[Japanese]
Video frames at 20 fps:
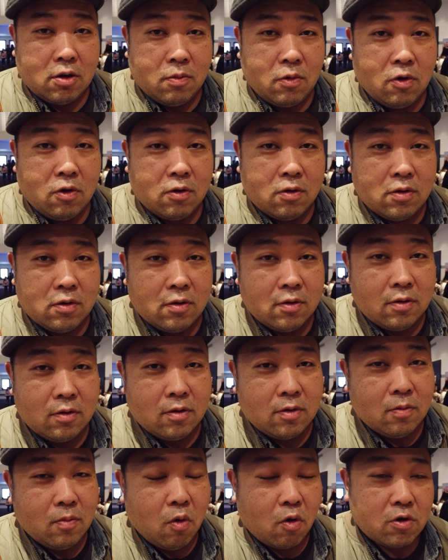ども、
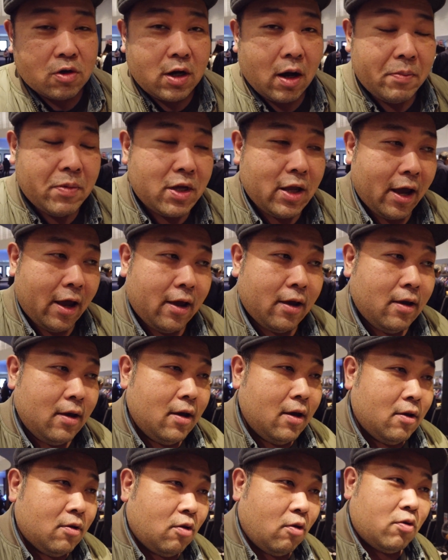僕が見て
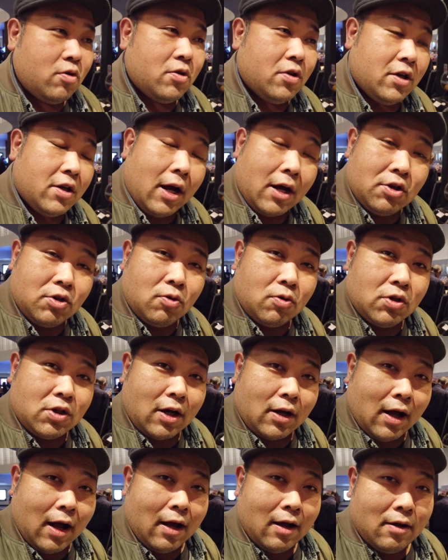どういうふうに鑑賞
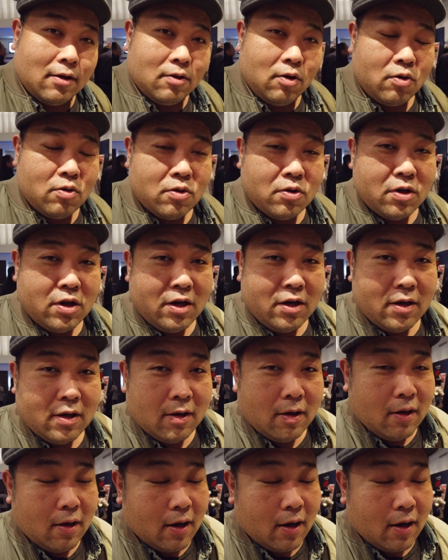したか、どういうふうに